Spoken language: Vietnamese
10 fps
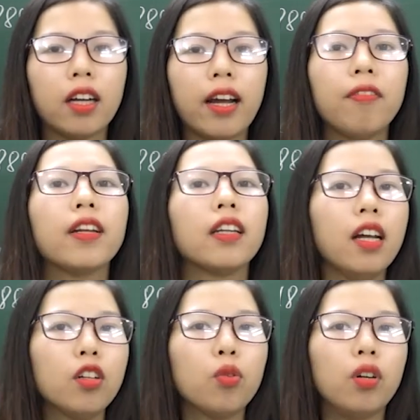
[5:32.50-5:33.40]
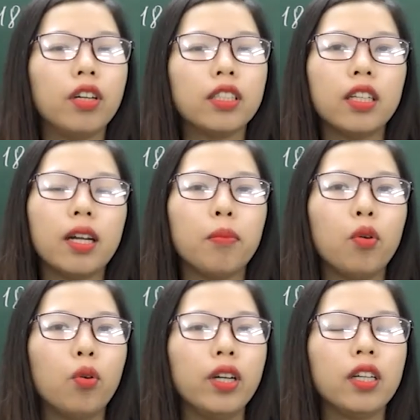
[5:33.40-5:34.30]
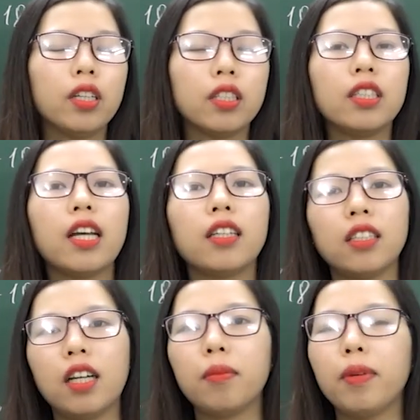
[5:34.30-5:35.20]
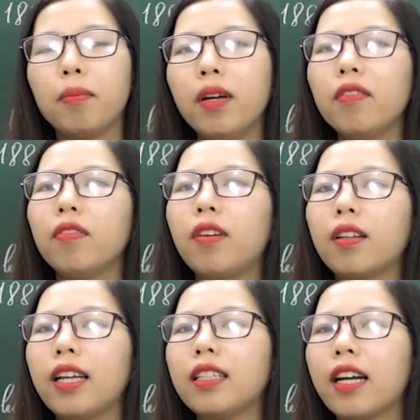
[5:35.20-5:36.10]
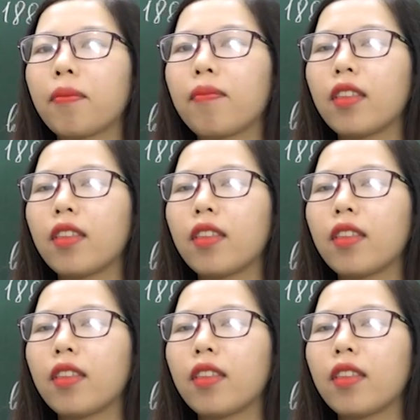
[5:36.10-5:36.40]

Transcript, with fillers: cái phần đất của người dân Nam Bộ ấy, dần dần bị mất vào tay giặc.